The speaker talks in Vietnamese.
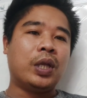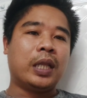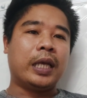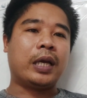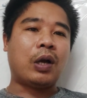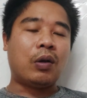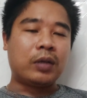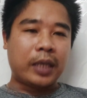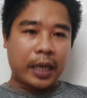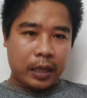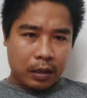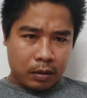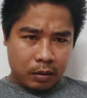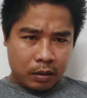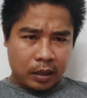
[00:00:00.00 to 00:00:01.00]
thì còn về
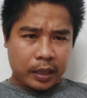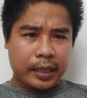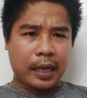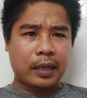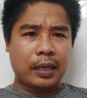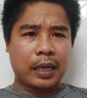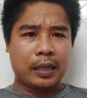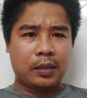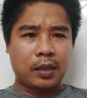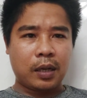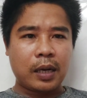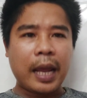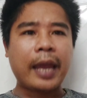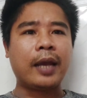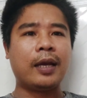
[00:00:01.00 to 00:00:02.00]
ngừa cái vấn đề sơ
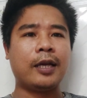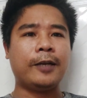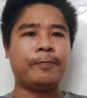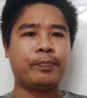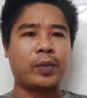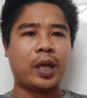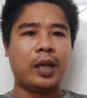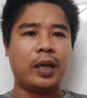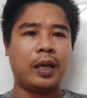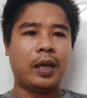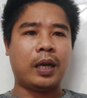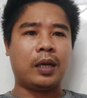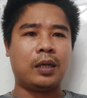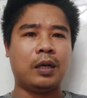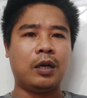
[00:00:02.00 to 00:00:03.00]
đen á, thì
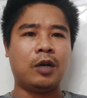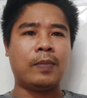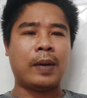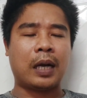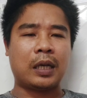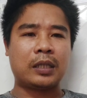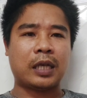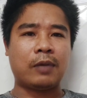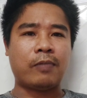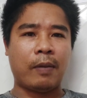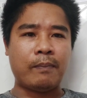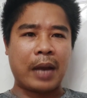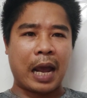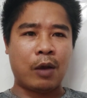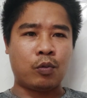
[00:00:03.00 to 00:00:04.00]
à, ngừa bằng cái sản
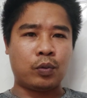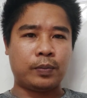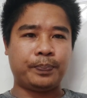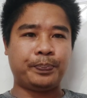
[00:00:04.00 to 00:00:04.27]
phẩm nào